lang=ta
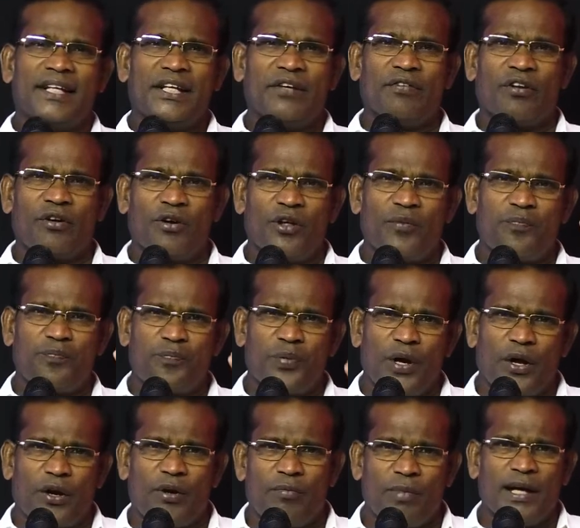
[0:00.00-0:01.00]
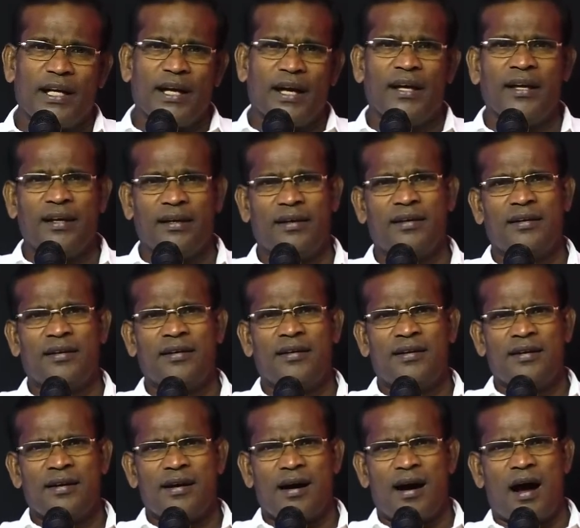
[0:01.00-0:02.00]
இவனுடைய பெருமையை
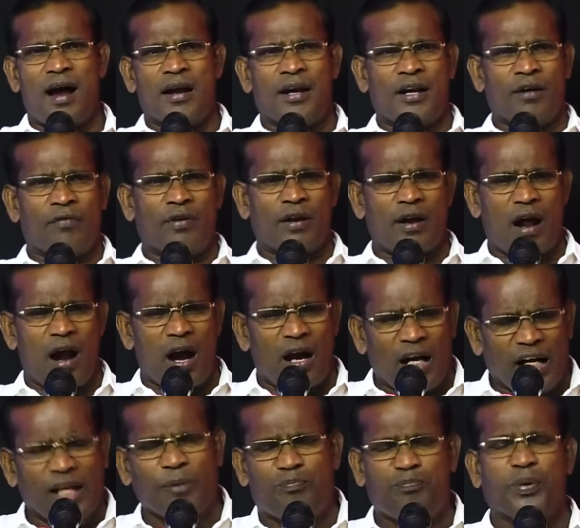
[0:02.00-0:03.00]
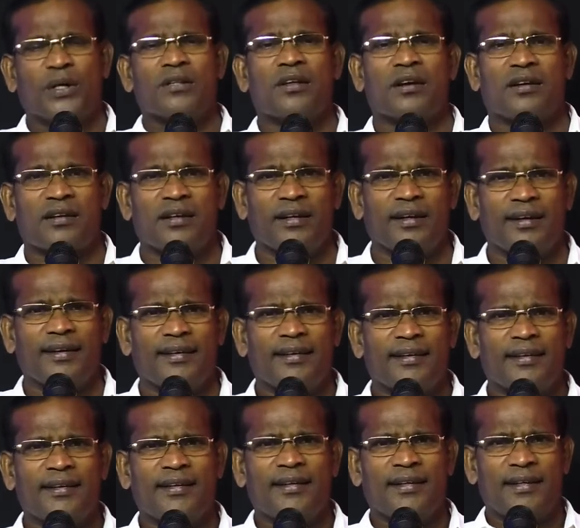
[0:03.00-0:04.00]
ஆண்டவர் அழைப்பதற்கு
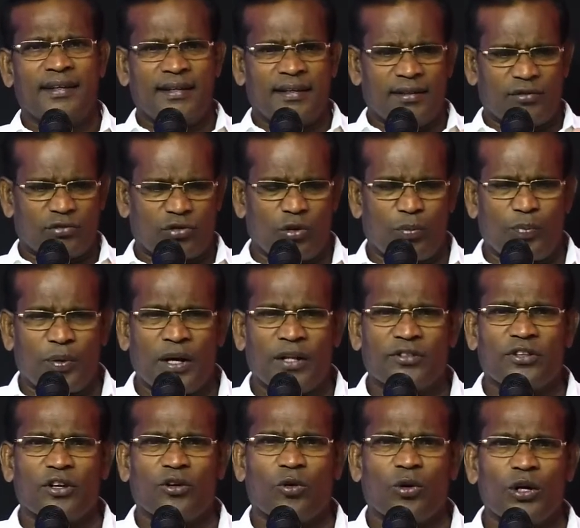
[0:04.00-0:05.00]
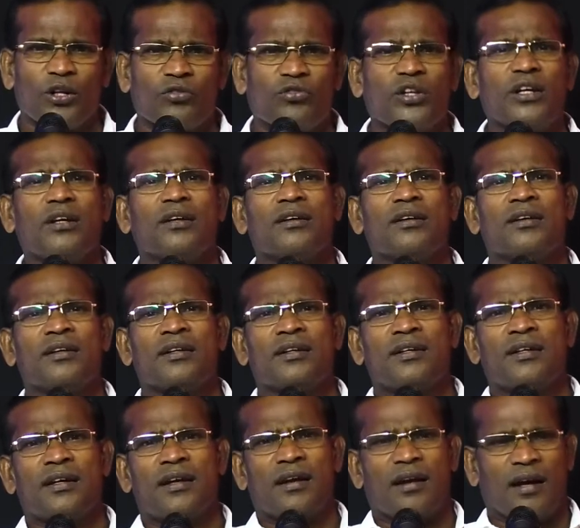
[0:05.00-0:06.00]
சொப்பனத்தை கொடுத்து
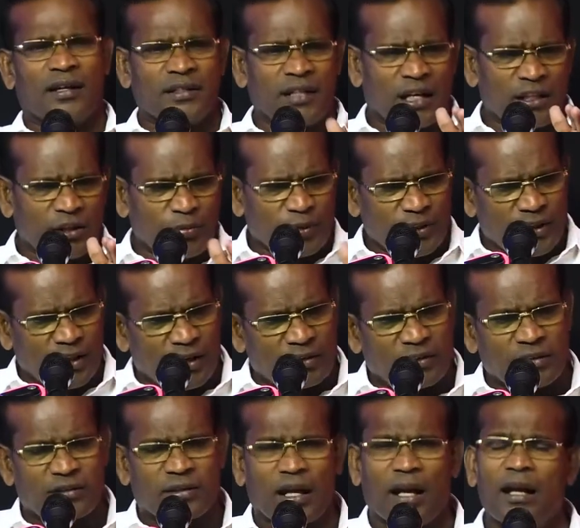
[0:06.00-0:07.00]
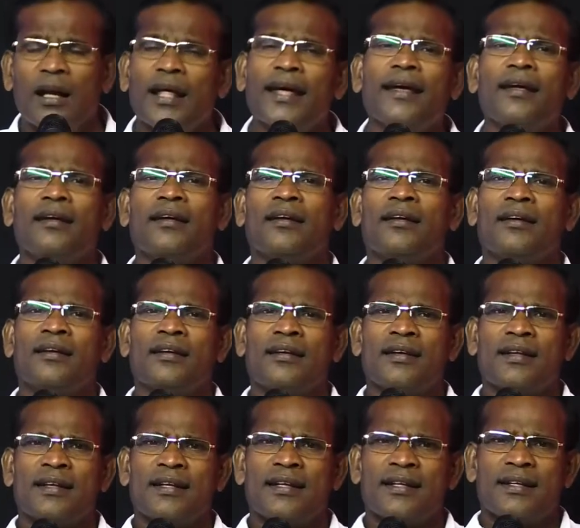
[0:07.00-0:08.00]
ராஜாதிபத்தியத்தின் தள்ளி
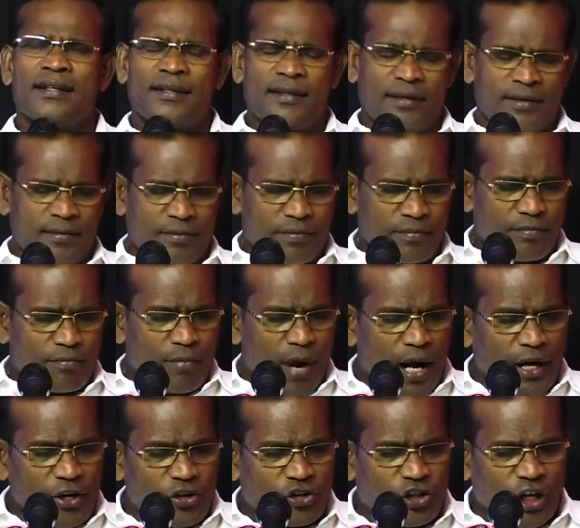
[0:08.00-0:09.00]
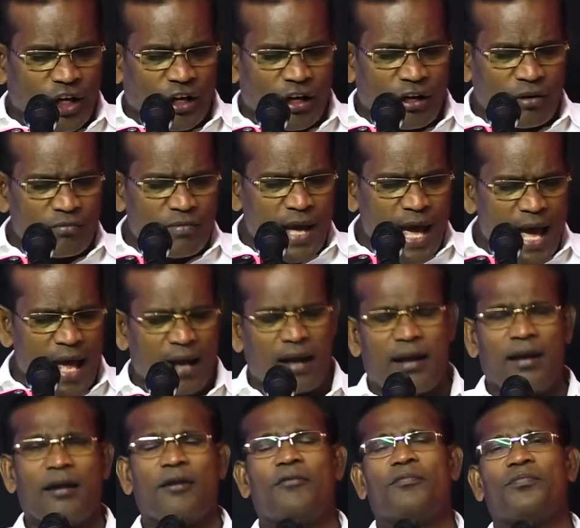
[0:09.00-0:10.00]
மனுஷர்கள் மேல்
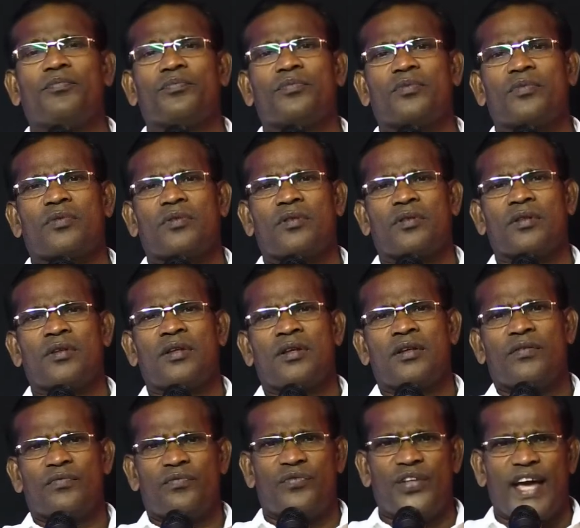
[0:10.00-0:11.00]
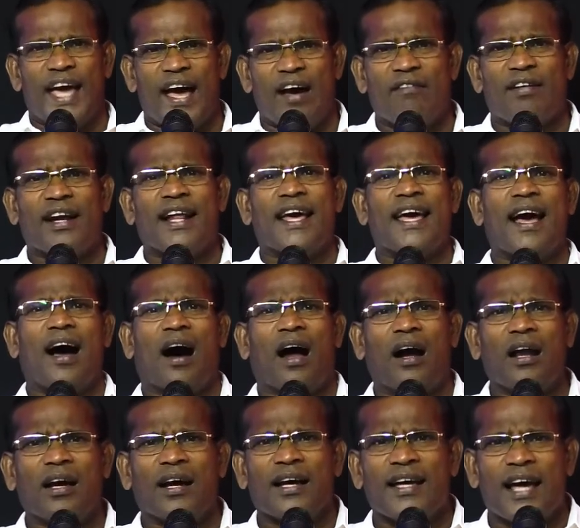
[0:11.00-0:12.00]
தேவனே
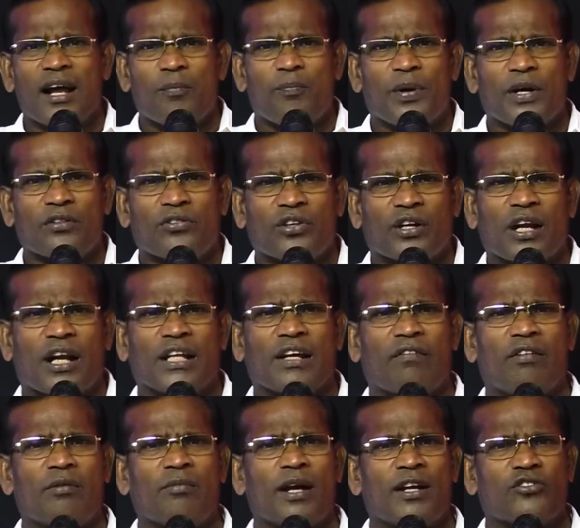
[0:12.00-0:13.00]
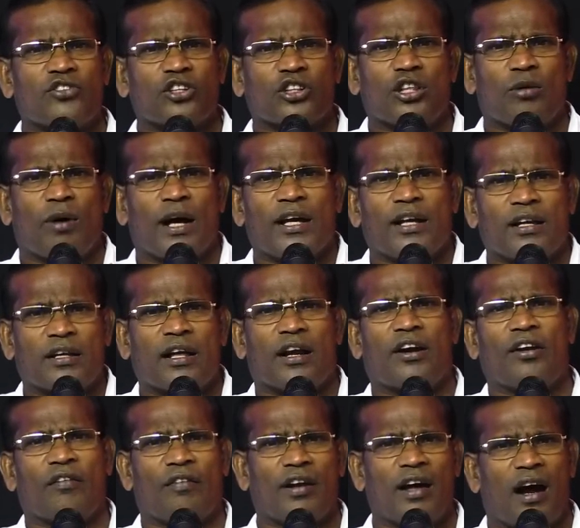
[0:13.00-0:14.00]
ஆளுகை ஏற்படுத்துகிறார் எவன் மேல் சித்தமாக
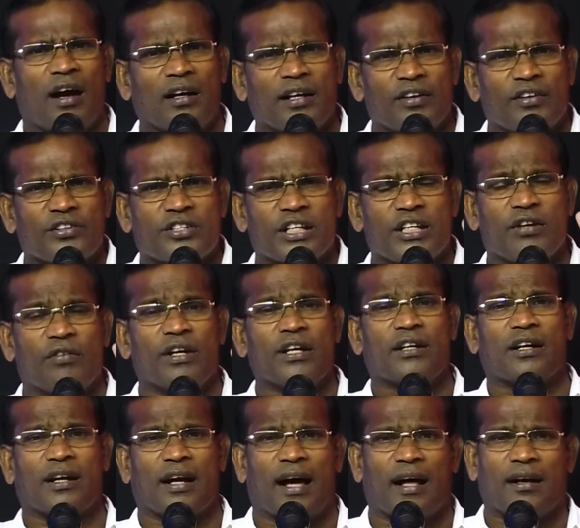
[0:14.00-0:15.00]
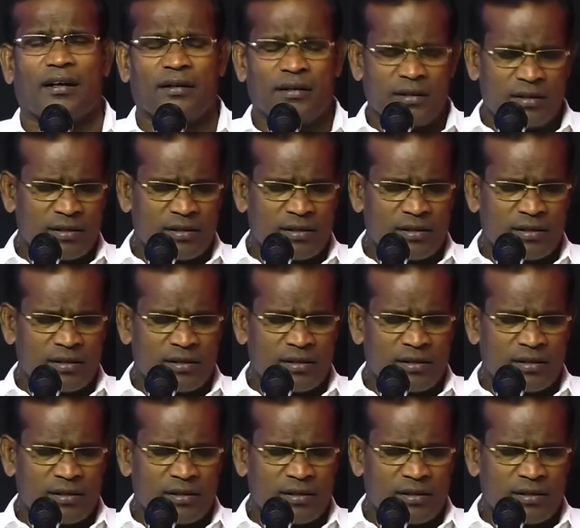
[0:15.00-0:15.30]
இருக்கிறான் அவனை ஆளுகை செய்ய வைக்கிறார்